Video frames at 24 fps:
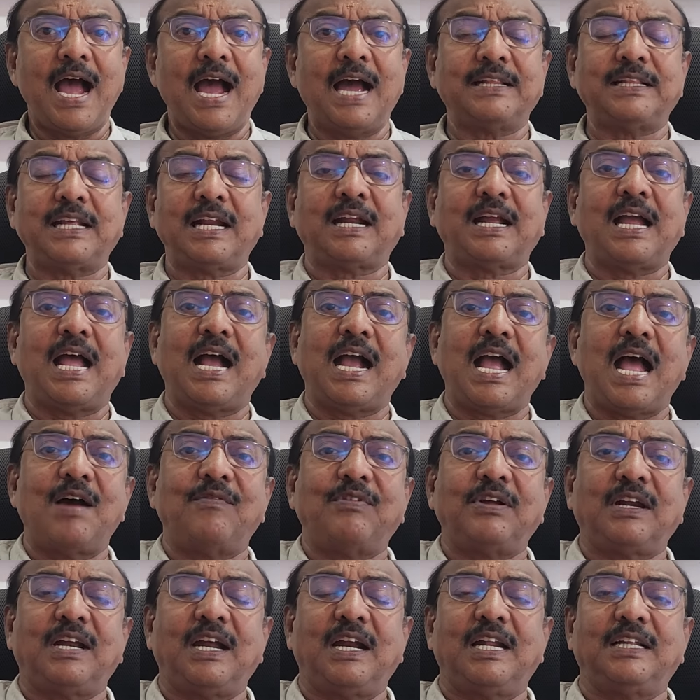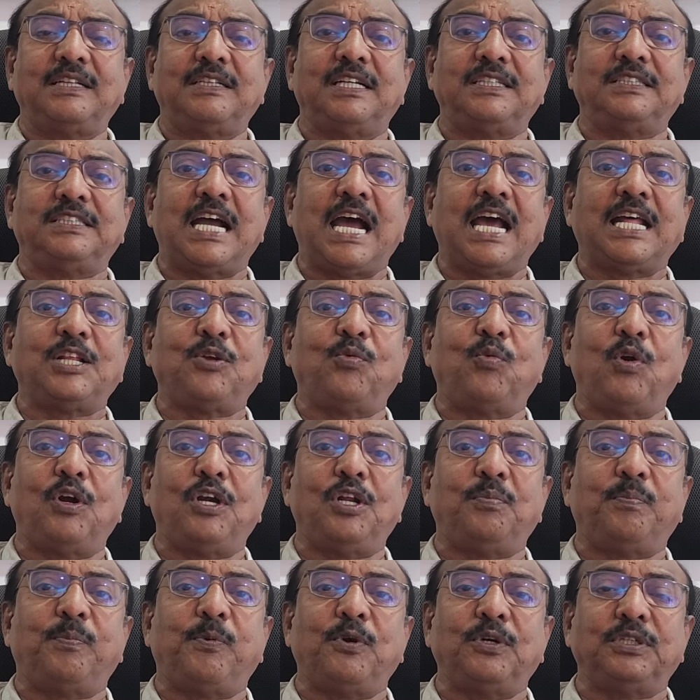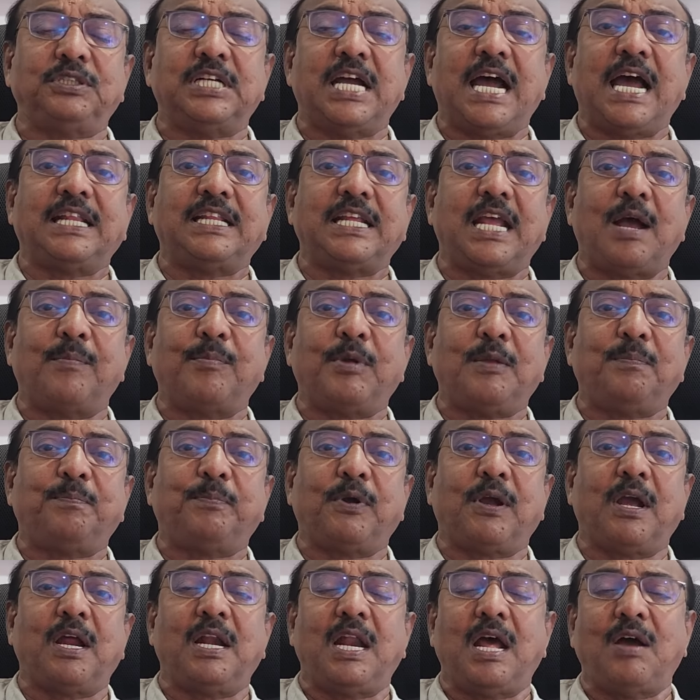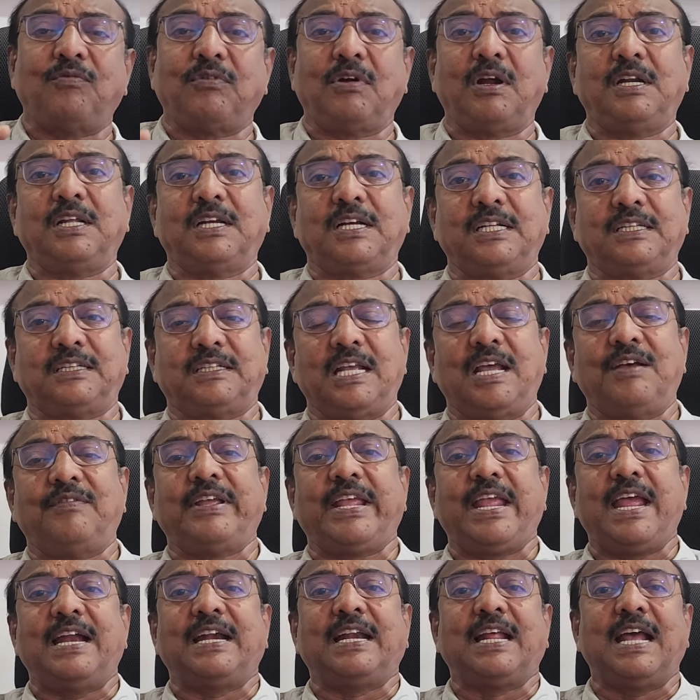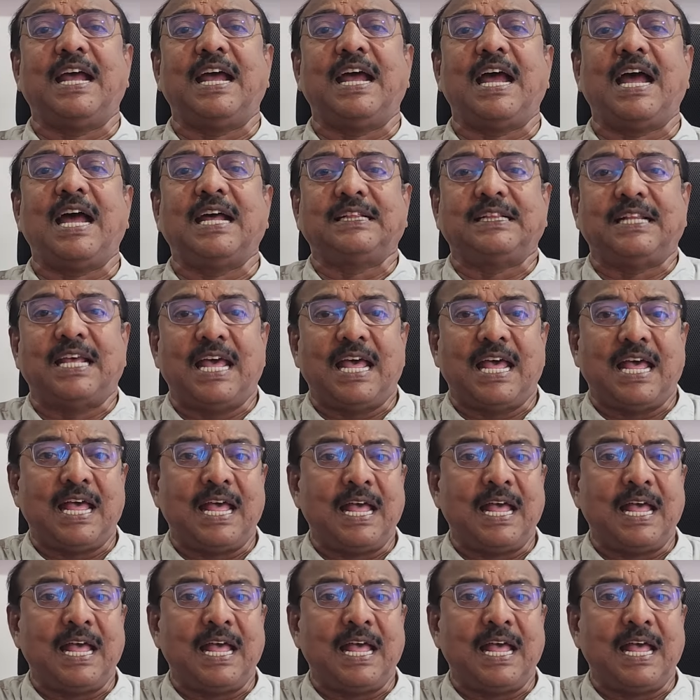அதற்காக அவர்கள் அந்த ஜாதி ஒழிப்பு ஜாதி அமைப்புகள் அவங்களுக்கு தேவையான அந்த